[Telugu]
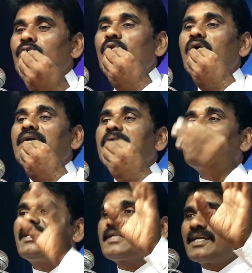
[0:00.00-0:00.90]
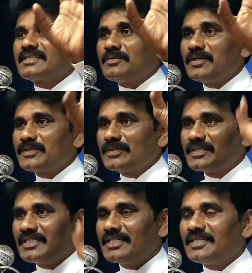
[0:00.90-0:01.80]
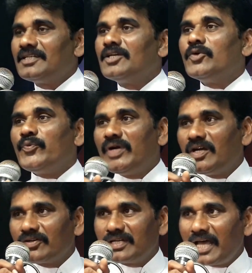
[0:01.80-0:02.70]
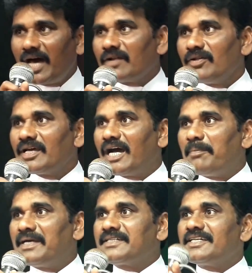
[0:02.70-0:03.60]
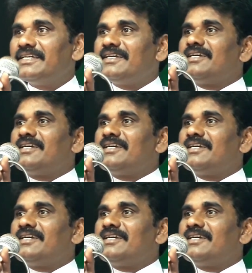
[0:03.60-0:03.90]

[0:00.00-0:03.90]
నోటి మాట అర్థమవుతుంది వీళ్ళు జ్ఞానులు కాబట్టి